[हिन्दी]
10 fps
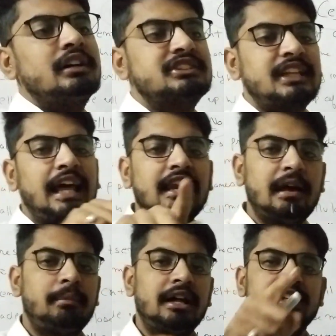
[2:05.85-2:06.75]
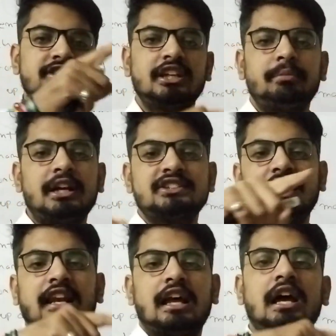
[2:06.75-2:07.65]
सेल है मान लीजिए मेरा
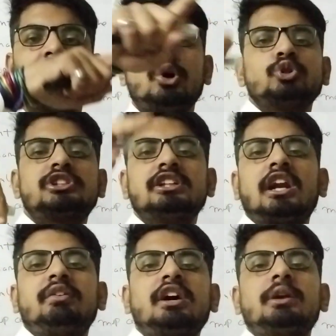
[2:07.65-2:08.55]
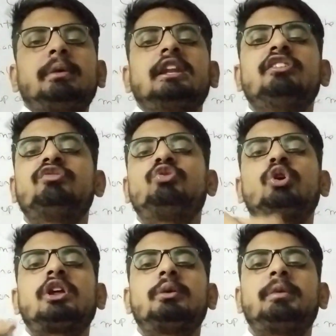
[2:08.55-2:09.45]
सेल है उसकी तरफ अगर मैंने
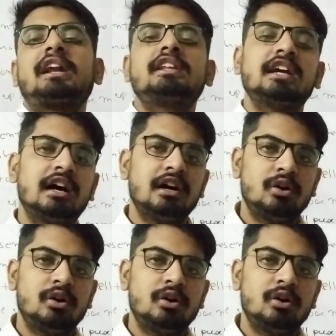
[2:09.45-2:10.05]
वाटर भर दिया